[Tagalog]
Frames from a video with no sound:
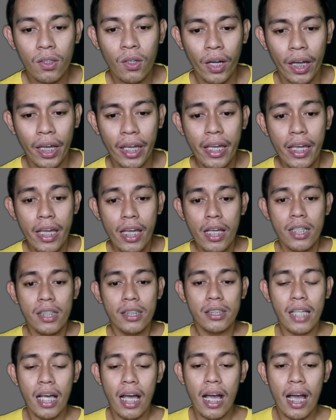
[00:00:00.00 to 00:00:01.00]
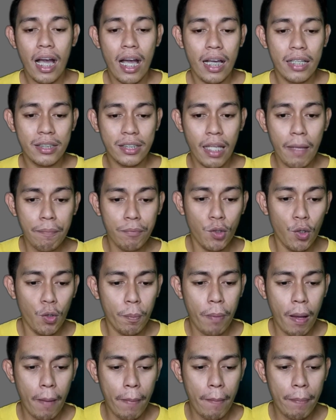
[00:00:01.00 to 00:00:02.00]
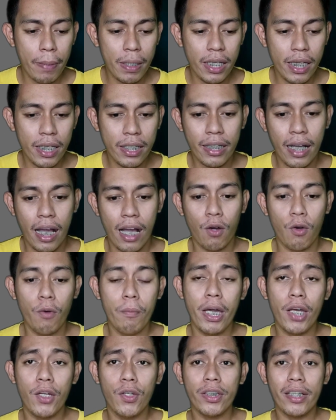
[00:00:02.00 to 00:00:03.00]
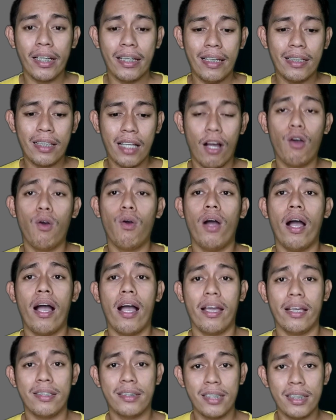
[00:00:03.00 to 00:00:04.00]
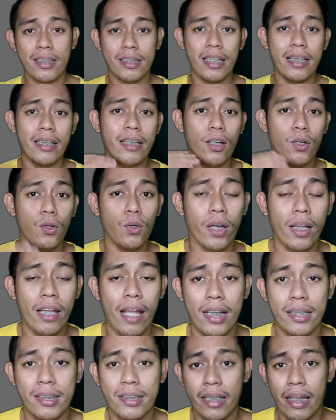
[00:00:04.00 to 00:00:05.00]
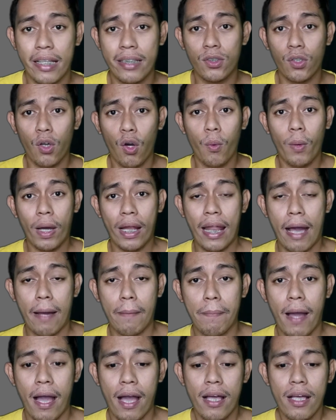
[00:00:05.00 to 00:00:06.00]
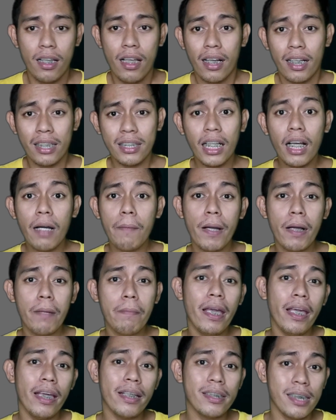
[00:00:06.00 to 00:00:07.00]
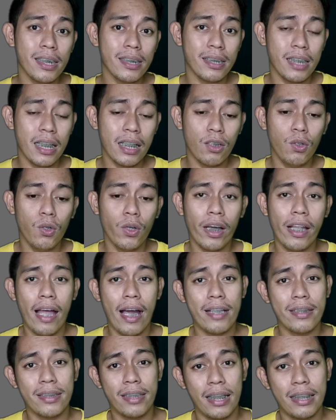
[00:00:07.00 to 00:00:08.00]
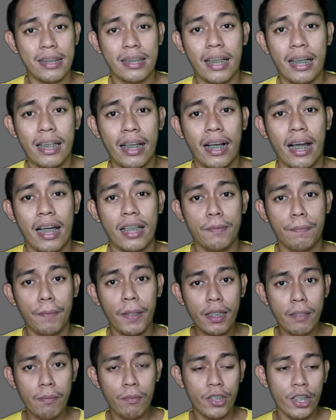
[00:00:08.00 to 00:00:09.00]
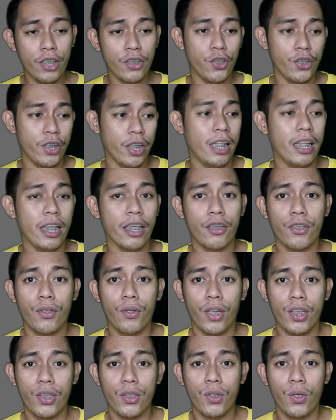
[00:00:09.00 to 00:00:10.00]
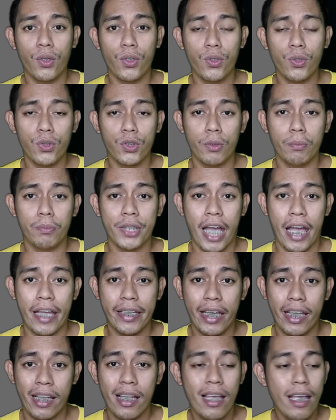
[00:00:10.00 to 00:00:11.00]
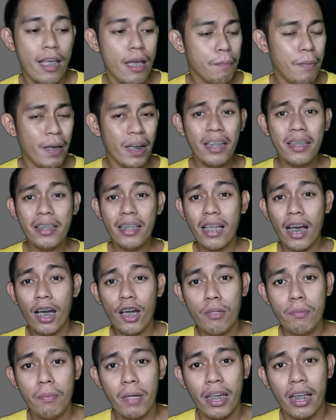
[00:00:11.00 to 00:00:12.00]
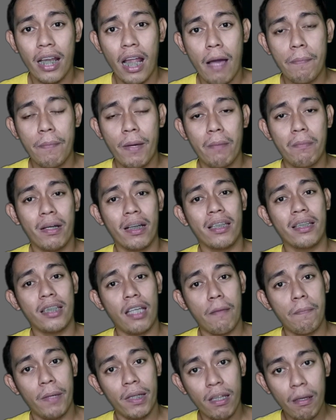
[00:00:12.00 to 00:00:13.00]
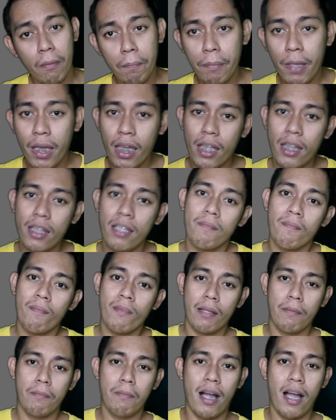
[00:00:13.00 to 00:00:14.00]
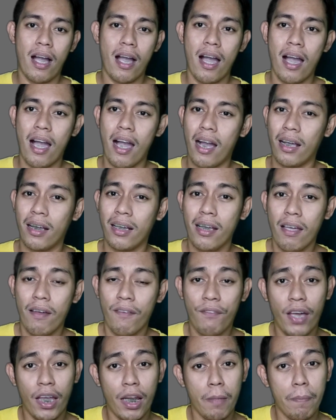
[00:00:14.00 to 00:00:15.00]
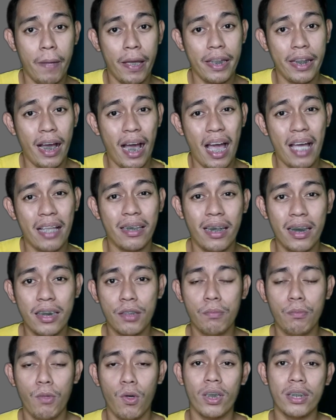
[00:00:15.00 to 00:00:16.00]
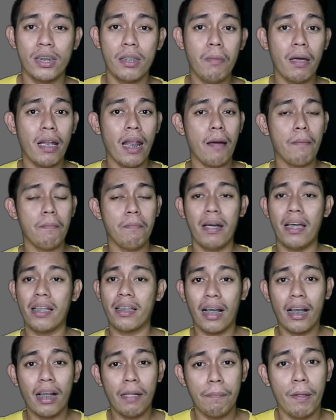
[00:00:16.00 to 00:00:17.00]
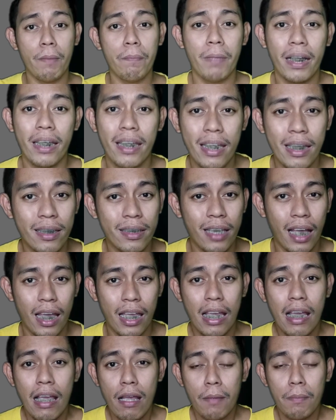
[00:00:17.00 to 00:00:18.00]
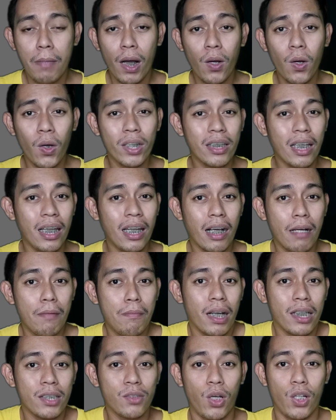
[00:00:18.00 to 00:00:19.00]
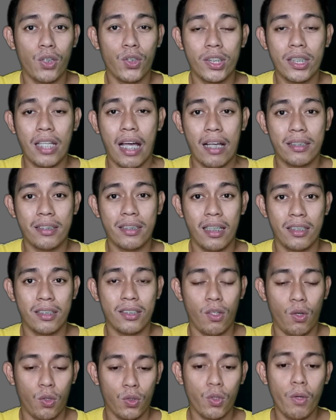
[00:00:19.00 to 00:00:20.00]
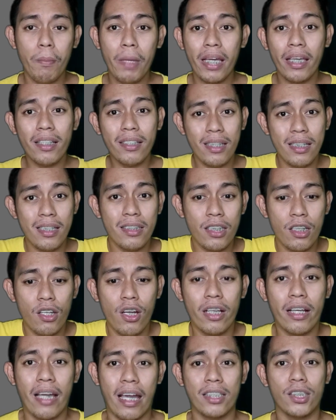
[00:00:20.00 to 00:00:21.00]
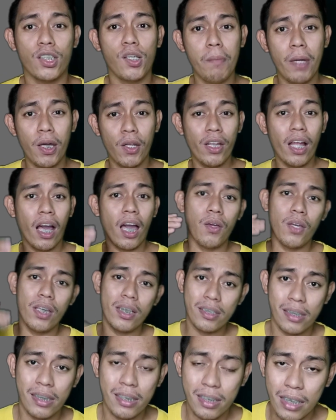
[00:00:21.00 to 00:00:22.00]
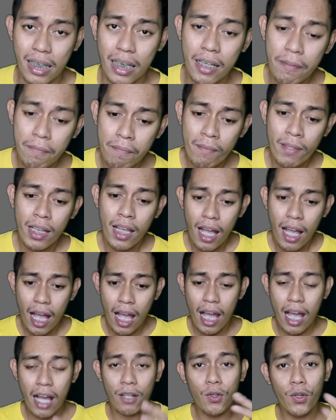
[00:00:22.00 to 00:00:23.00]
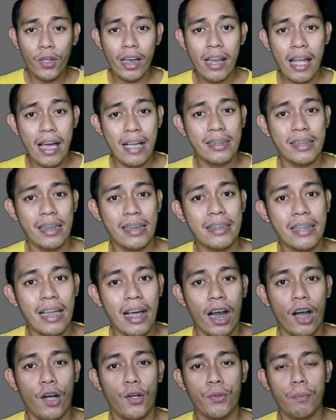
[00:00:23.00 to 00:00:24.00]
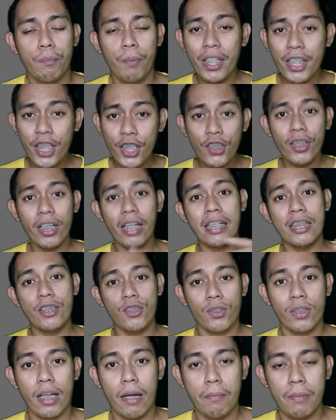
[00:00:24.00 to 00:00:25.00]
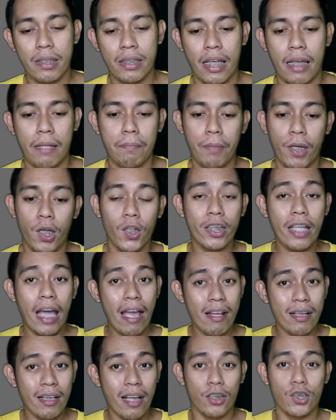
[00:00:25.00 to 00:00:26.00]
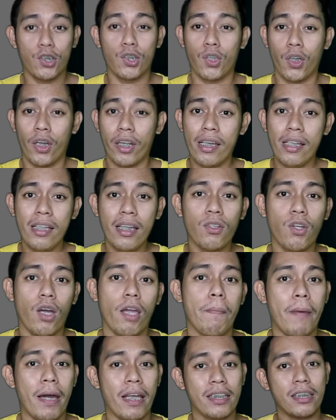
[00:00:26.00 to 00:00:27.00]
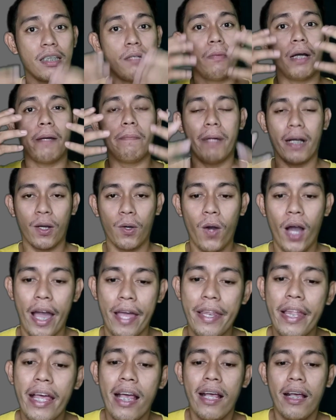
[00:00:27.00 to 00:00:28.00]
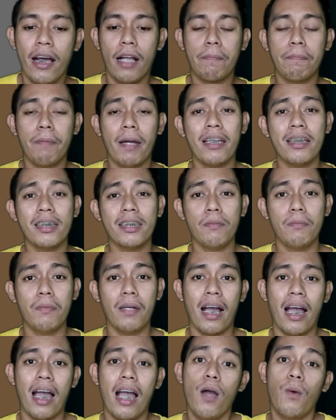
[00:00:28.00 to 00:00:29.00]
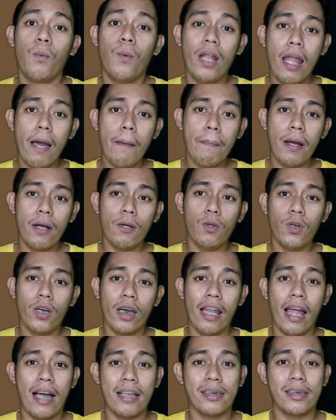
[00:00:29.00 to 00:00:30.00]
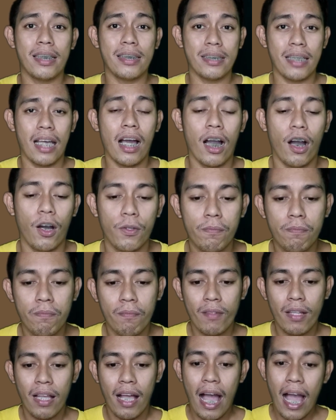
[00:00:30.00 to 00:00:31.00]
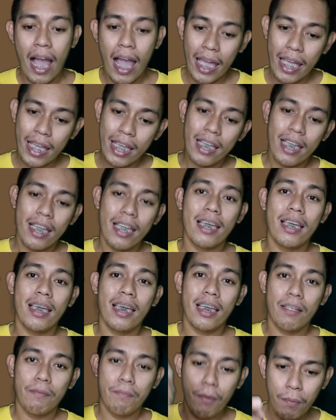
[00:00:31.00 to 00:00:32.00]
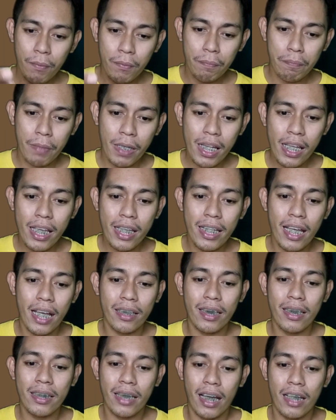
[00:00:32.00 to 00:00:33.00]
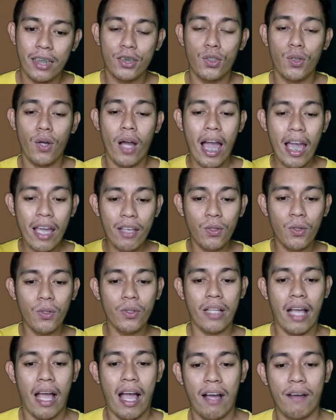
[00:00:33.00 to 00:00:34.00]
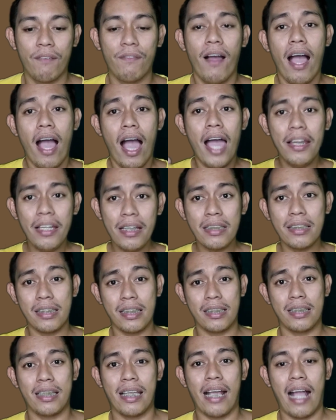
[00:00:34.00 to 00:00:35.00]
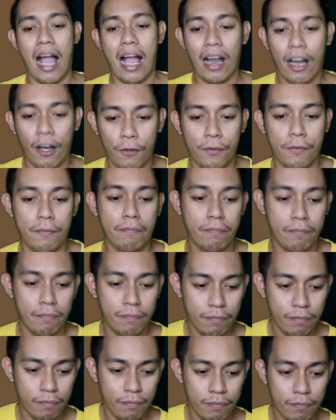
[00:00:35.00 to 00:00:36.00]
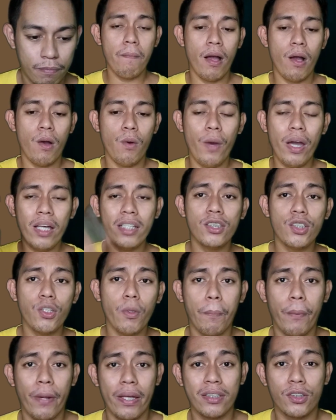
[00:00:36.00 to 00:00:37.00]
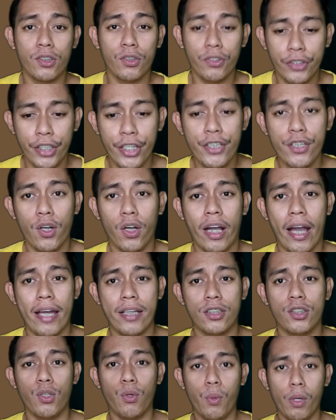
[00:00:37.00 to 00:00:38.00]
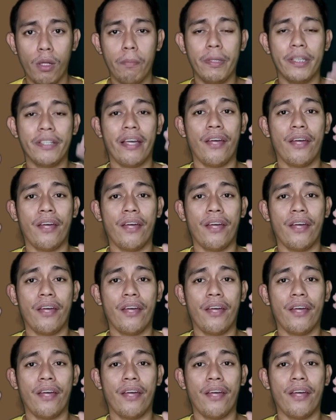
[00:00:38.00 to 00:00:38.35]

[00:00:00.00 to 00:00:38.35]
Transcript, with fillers: Okay? Sa step 2, papapiliin ka kung meron ka na daw uh, existing na Google AdSense o wala pa. Kasi kapag may existing Google AdSense ka na guys, pwede mo din doon ilink yung inyong YouTube channel. Para hindi na kayo mahirapang maghintay pa ng pin, mag-verify ng address mo kasi matagal pang paghihintay bago ka talaga makasweldo sa AdSense. O, oh, to make it easier guys, kung meron na kayong existing uh, Google AdSense account, pwede nyo na rin yun gamitin. Pero dahil nga ang tutorial na to ay para sa mga baguhan at para sa mga wala pang Google AdSense account, ay kung piliin natin guys yung I don't have an existing account. Uh, once you press continue guys, you will be